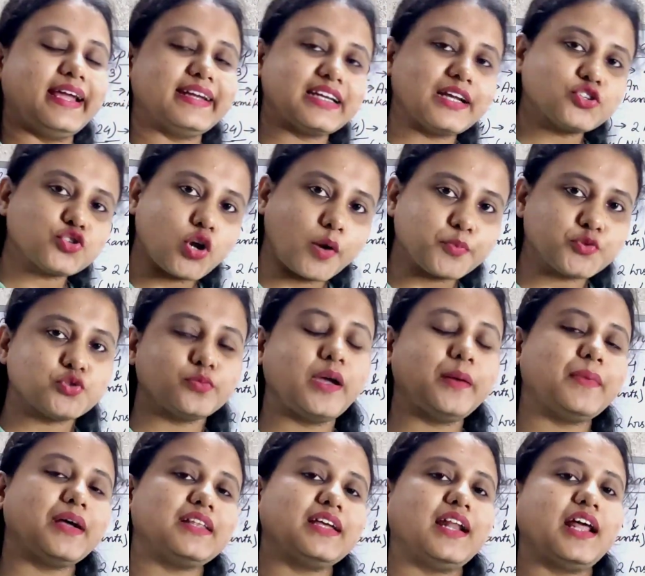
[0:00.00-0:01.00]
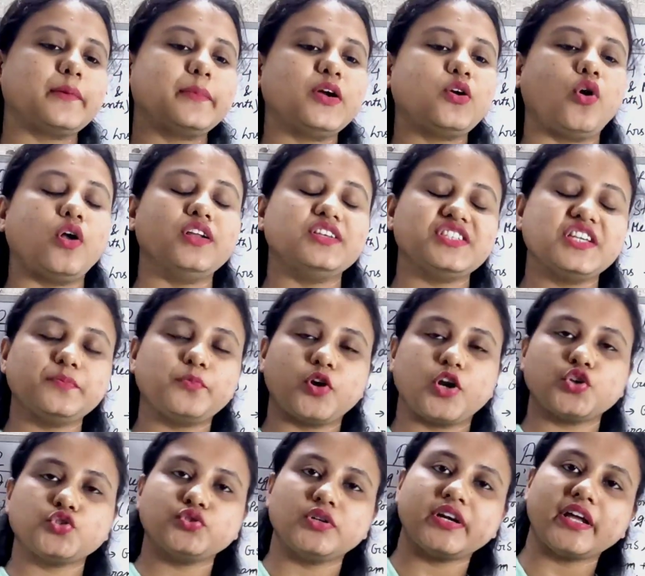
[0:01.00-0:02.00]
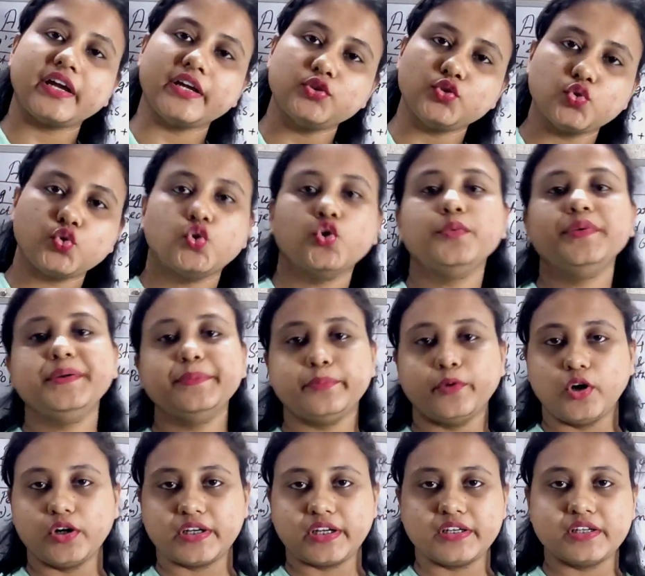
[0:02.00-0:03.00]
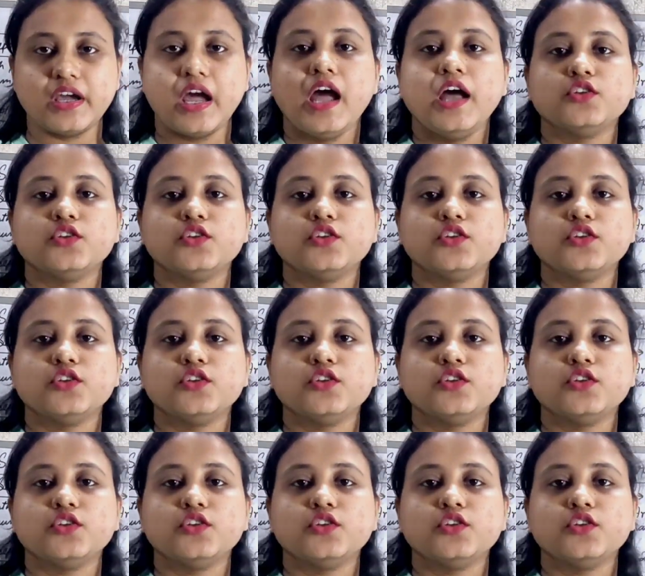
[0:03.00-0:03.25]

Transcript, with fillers: এটা সবসময় মাথায় রাখবে কলেজের পড়াশোনাটা কিন্তু খুব ইম্পর্টেন্ট